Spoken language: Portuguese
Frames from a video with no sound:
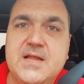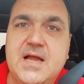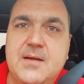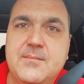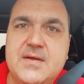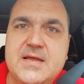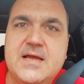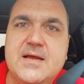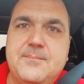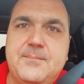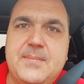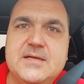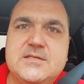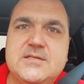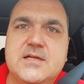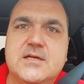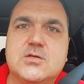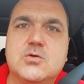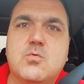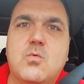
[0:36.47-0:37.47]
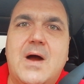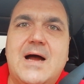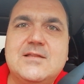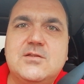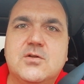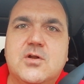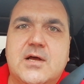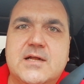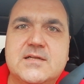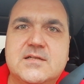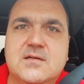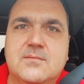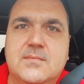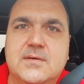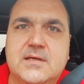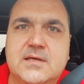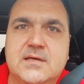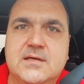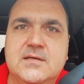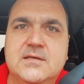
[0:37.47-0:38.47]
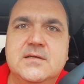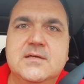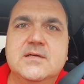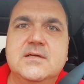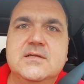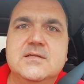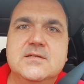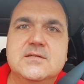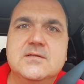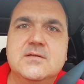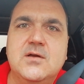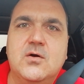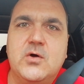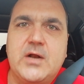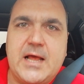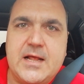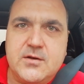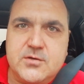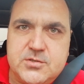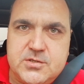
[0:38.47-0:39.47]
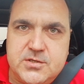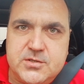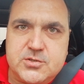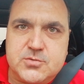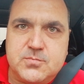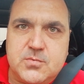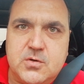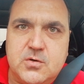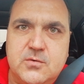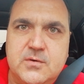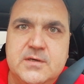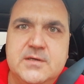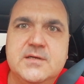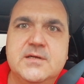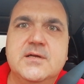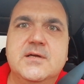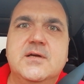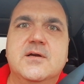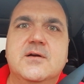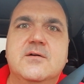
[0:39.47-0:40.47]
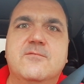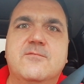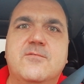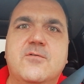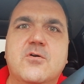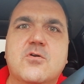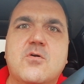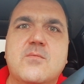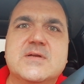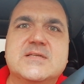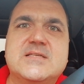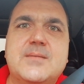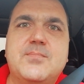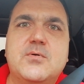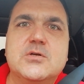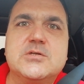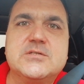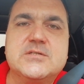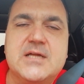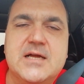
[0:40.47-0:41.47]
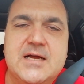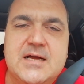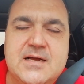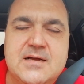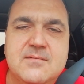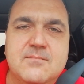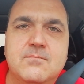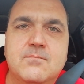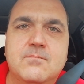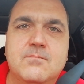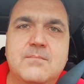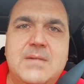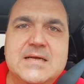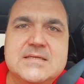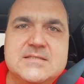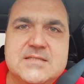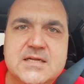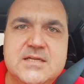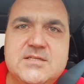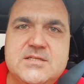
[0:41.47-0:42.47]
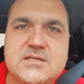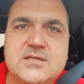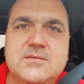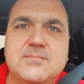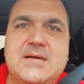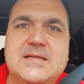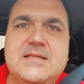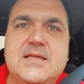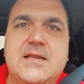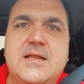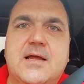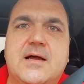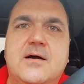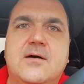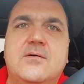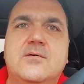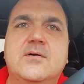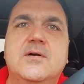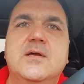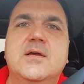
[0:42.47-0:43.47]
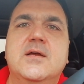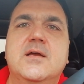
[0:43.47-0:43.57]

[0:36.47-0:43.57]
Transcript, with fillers: Amanhã a partir das 4 horas da manhã horário de Lisboa, vou começar a postar bastante material,